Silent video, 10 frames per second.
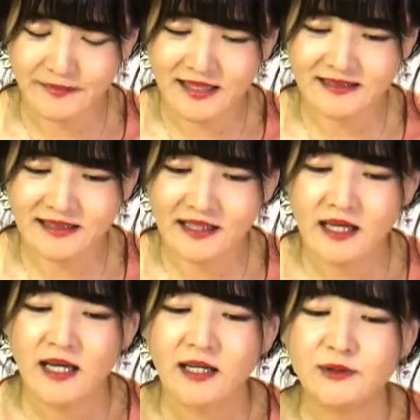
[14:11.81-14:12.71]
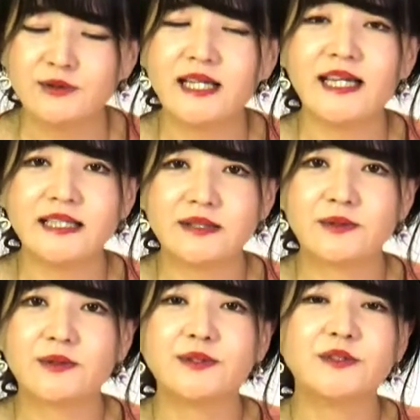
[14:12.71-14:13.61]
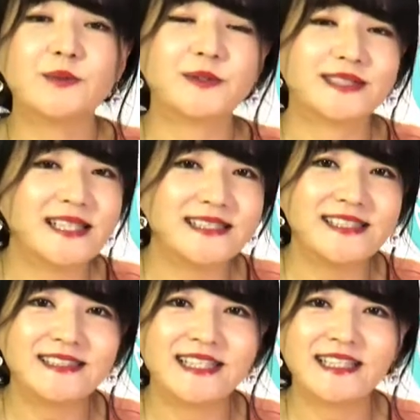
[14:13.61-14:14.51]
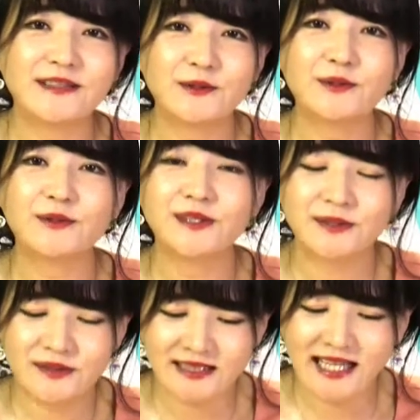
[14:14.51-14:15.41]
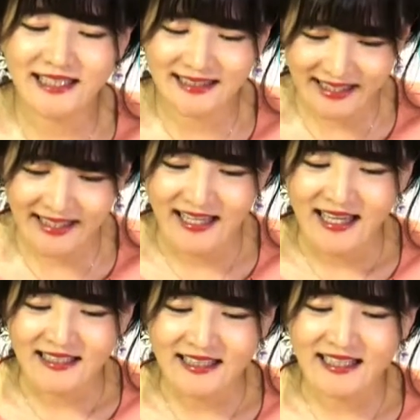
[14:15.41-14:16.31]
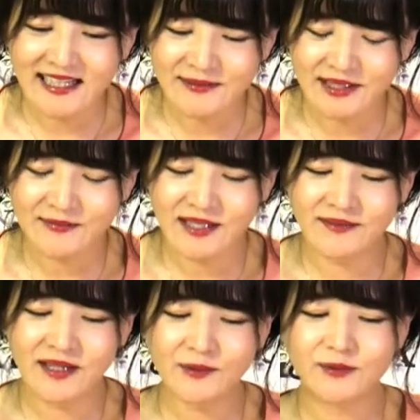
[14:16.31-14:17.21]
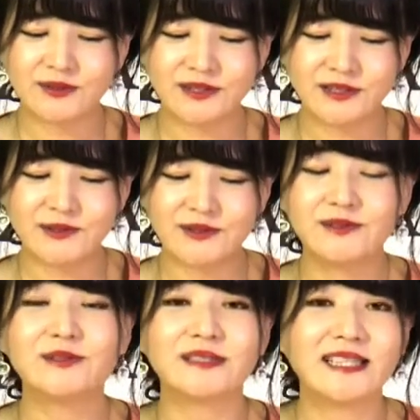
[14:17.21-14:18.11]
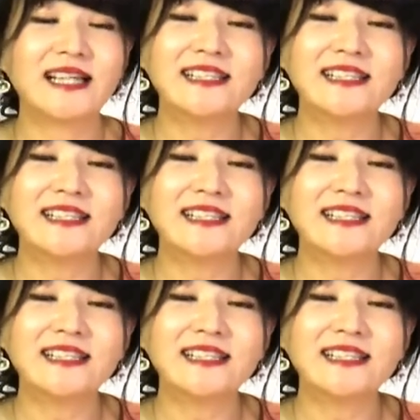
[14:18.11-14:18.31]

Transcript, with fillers: ですから憂いというのも誠実なことの一つであって、長い目で見れば国を救って、